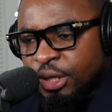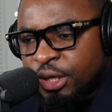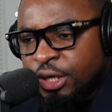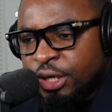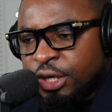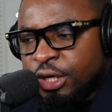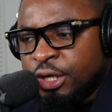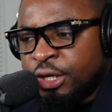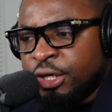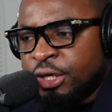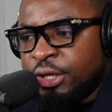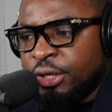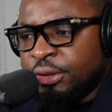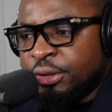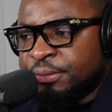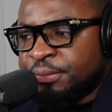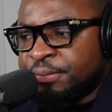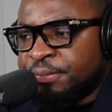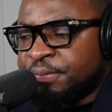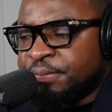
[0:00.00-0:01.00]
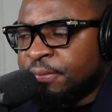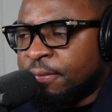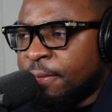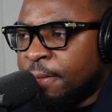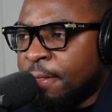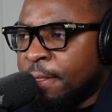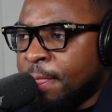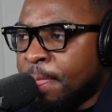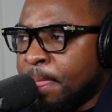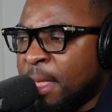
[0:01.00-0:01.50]
Et
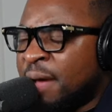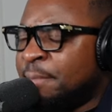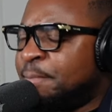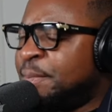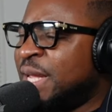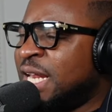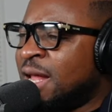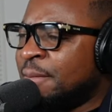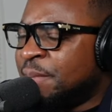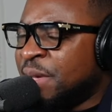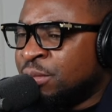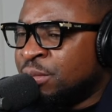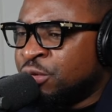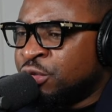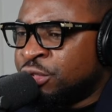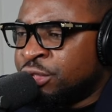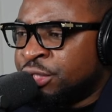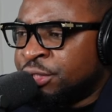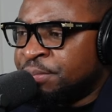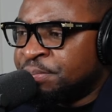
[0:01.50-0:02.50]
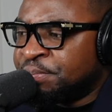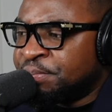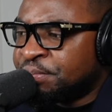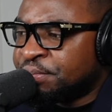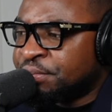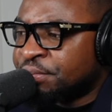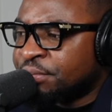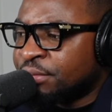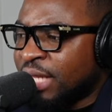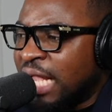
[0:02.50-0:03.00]
en pile en pile monde
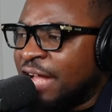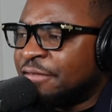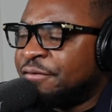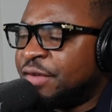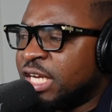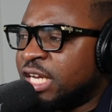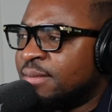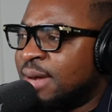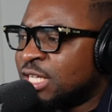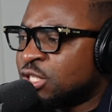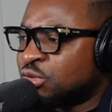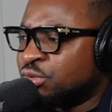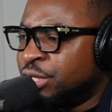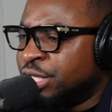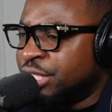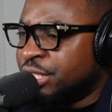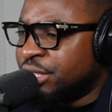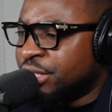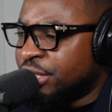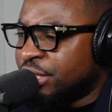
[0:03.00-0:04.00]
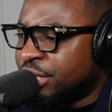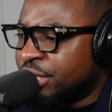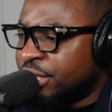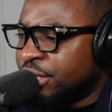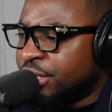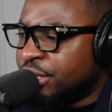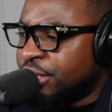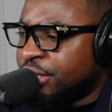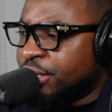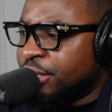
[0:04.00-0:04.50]
a fait des sur lui.
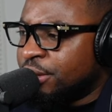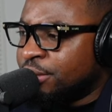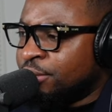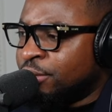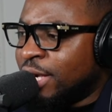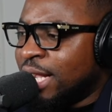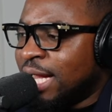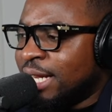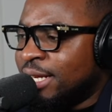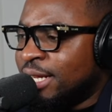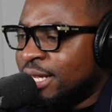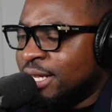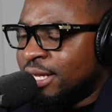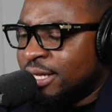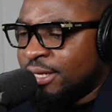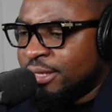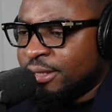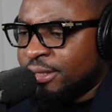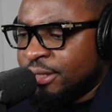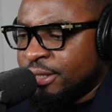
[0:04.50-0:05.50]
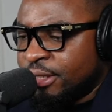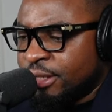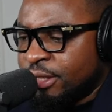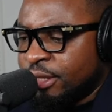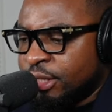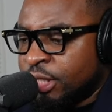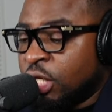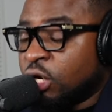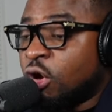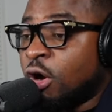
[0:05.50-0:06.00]
Moi regardé
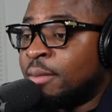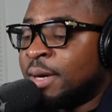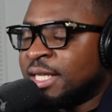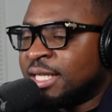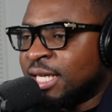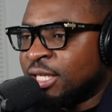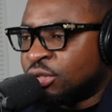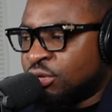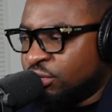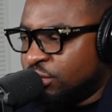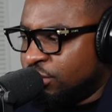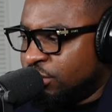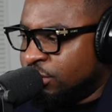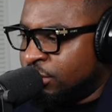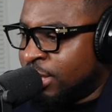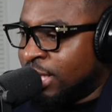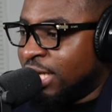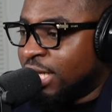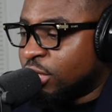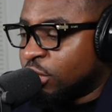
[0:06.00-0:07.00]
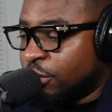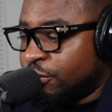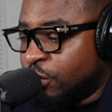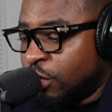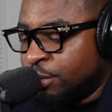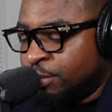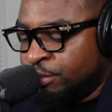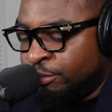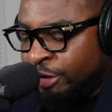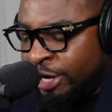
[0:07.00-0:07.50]
des commentaires tout dans lesquels que vous
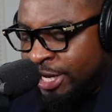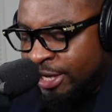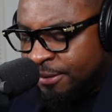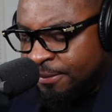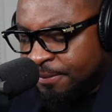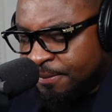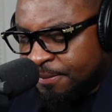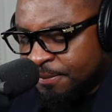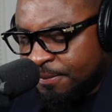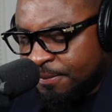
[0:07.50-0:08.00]
voyez pour moi.